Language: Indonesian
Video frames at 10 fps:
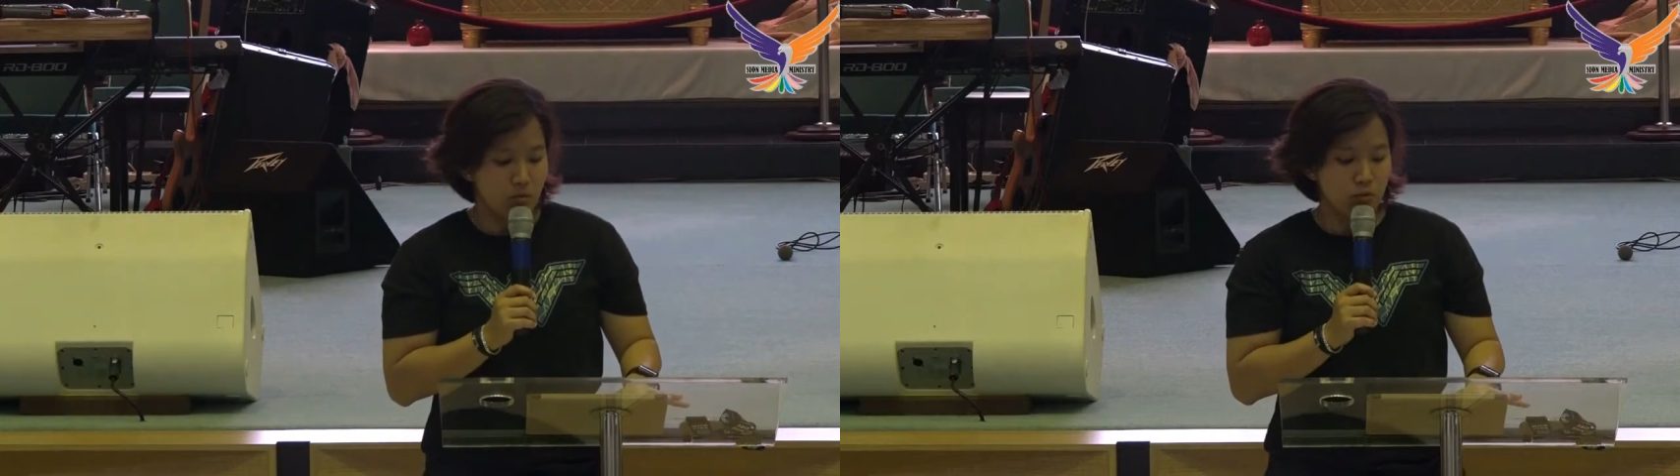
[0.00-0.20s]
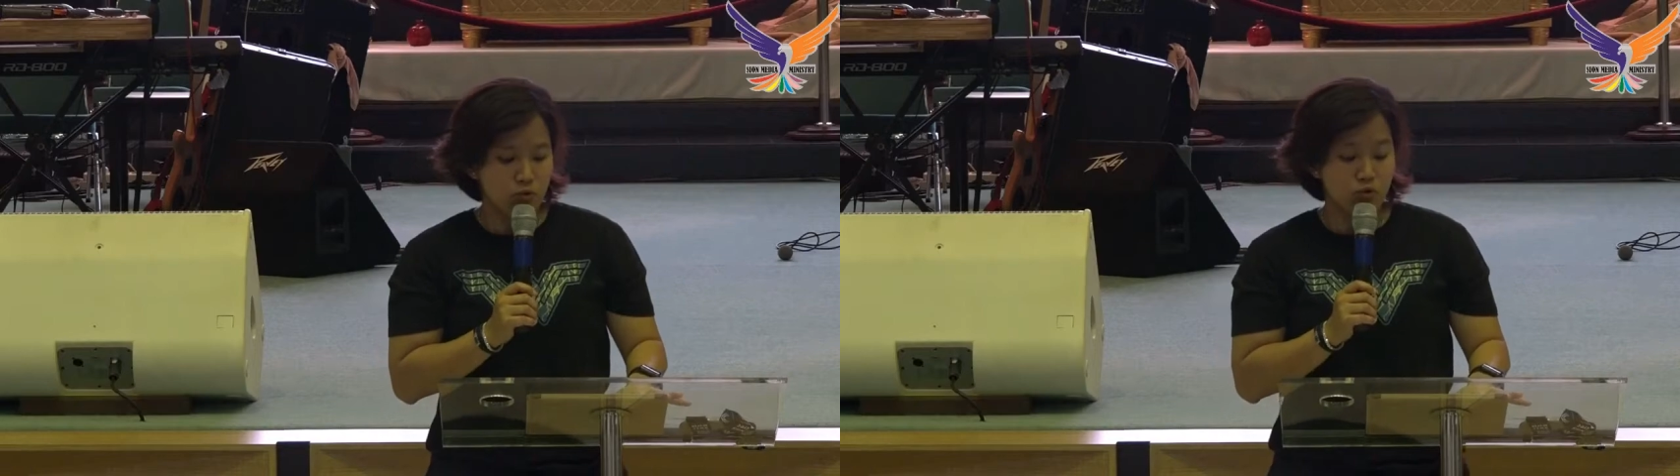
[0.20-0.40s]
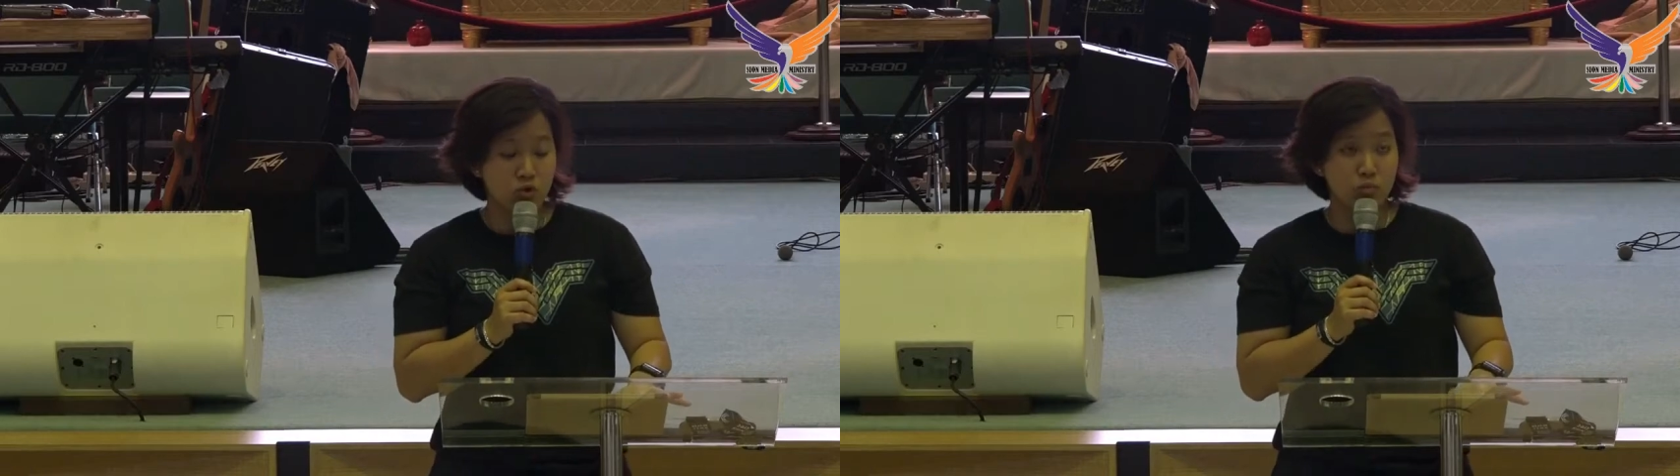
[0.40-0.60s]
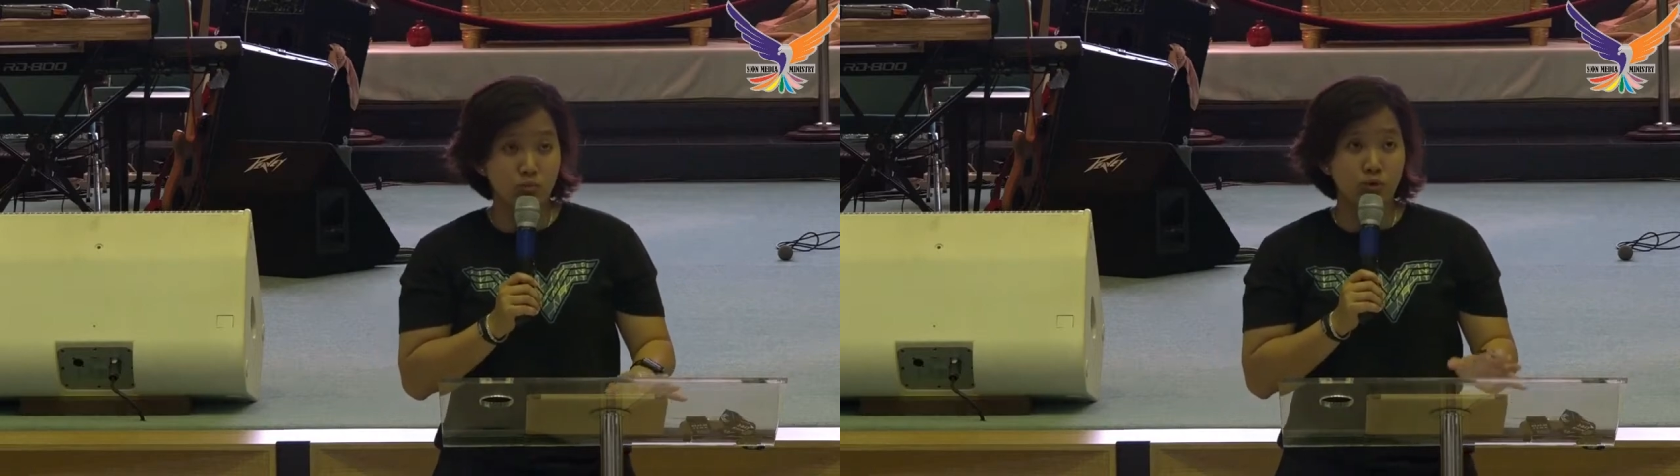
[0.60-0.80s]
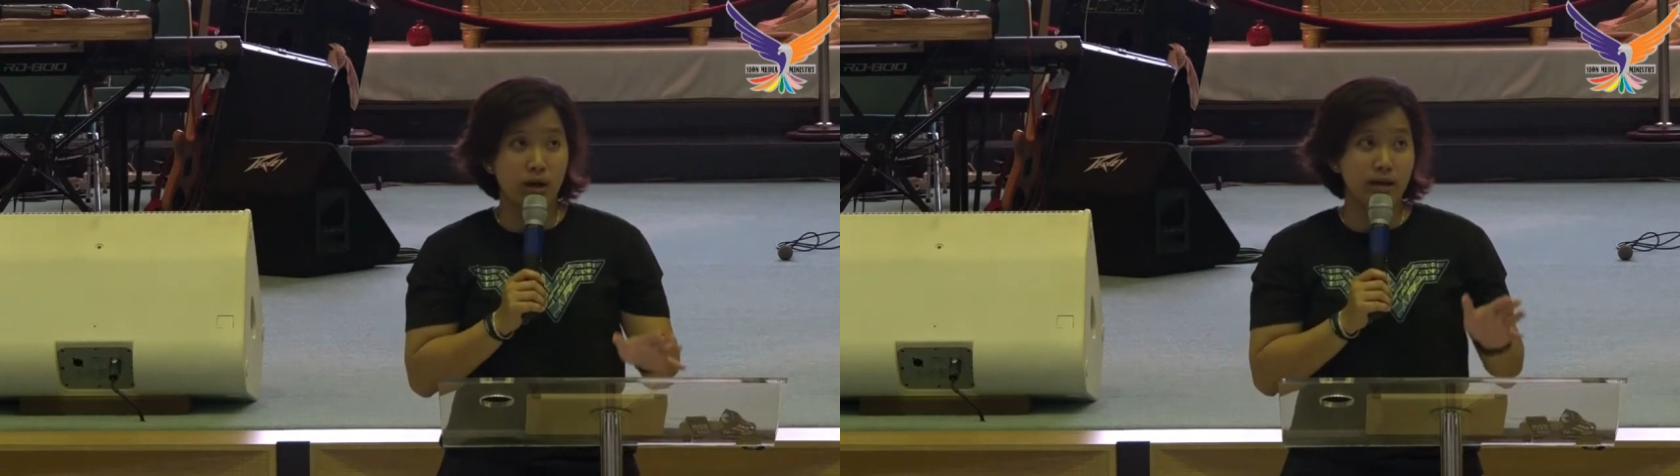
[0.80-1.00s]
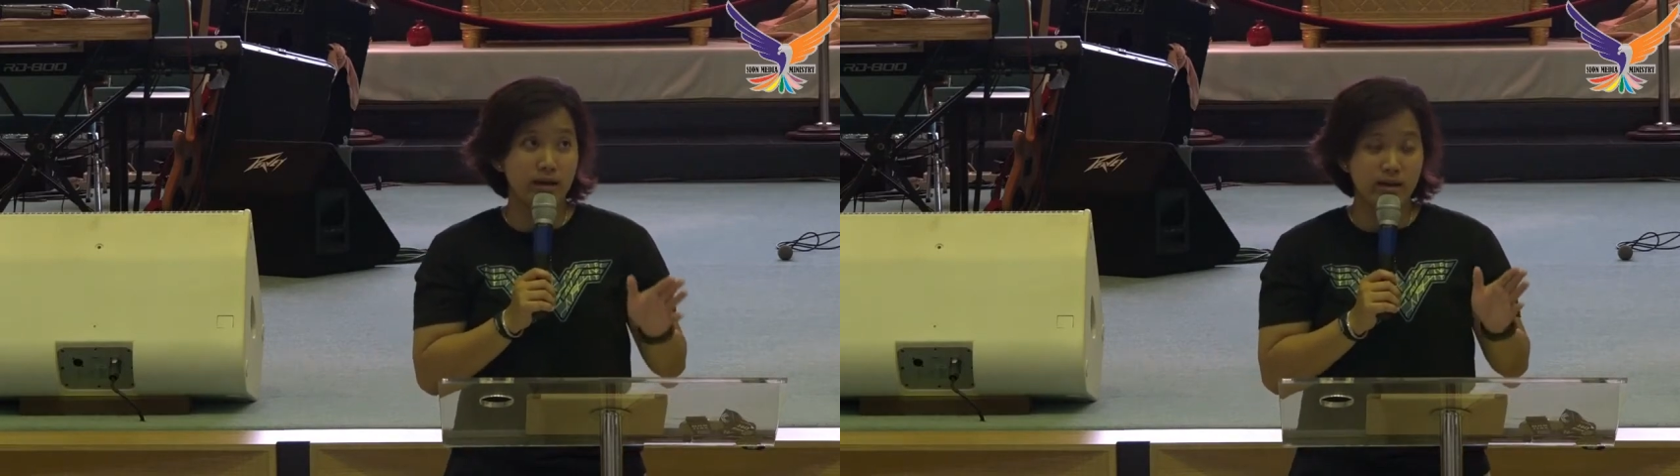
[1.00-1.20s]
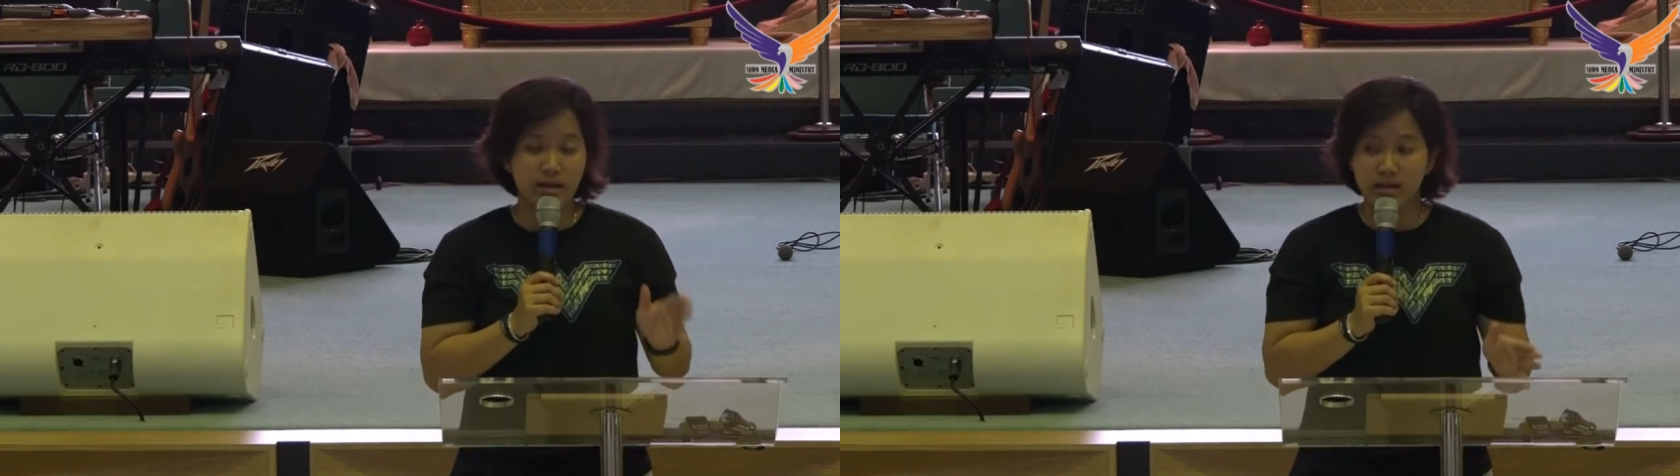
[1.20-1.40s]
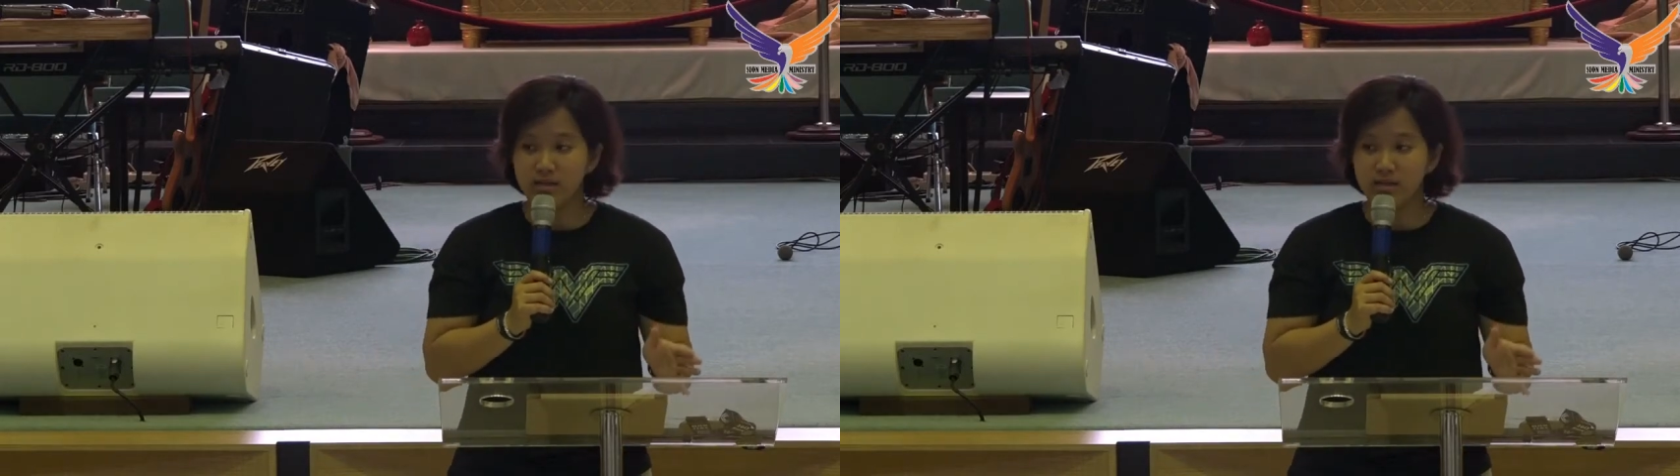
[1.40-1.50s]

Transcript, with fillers: khusus bulan ini